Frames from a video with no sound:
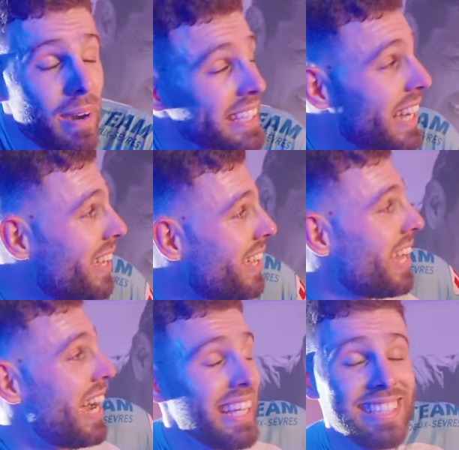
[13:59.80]
battre
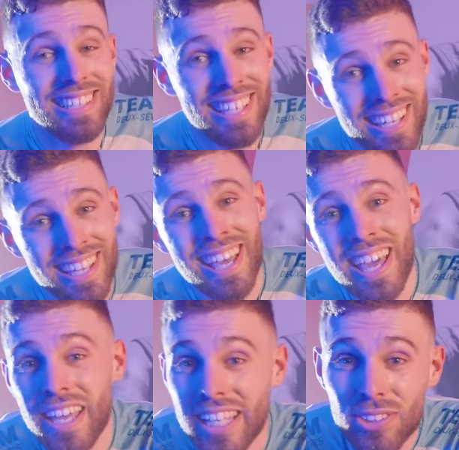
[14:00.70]
Alexis
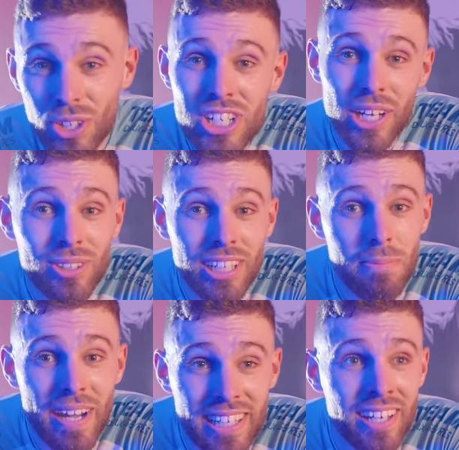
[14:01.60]
est-ce que j'ai réussi à
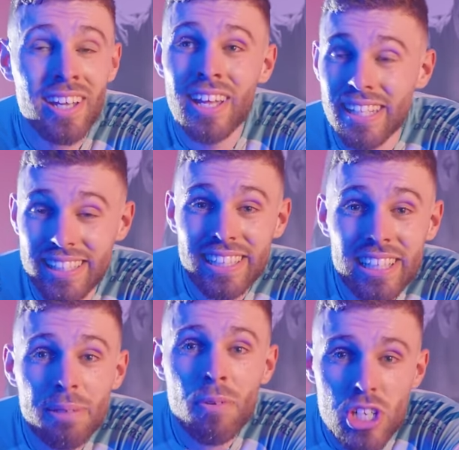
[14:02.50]
le battre
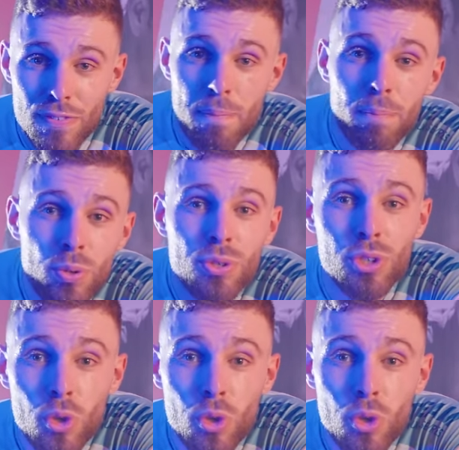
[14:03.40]
Techniquement, j'ai fait plus